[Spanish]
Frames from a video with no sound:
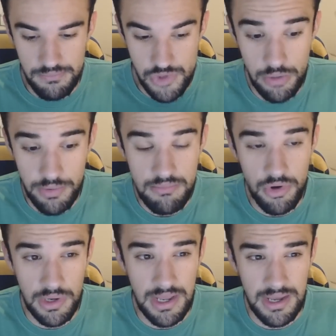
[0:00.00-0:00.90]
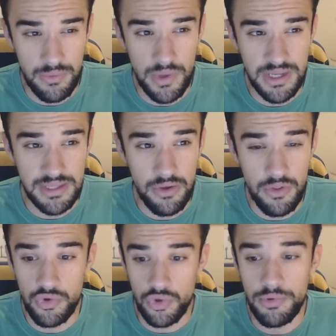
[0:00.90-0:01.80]
yo mismo, la cuenta que tengo
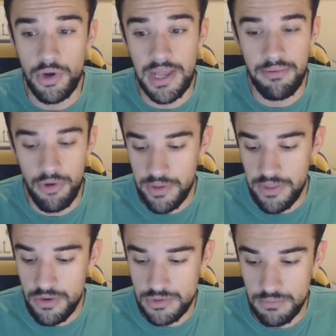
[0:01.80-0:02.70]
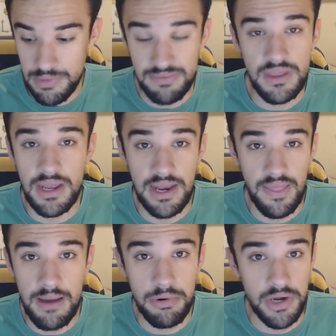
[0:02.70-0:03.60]
de YouTube con la que veo vídeos, mentí en la
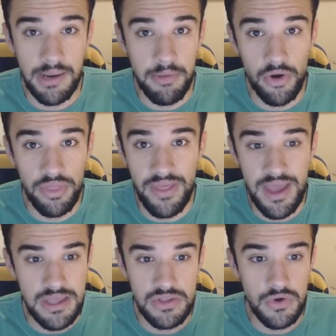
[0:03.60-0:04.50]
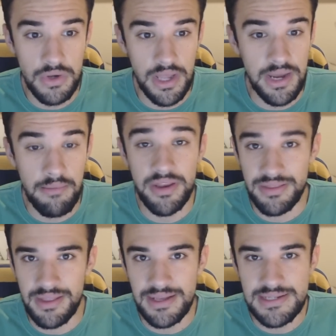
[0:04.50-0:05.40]
edad porque era menor de edad y yo quería ver
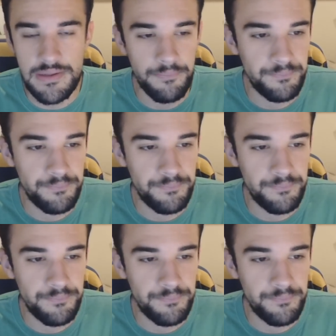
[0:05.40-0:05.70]
tetas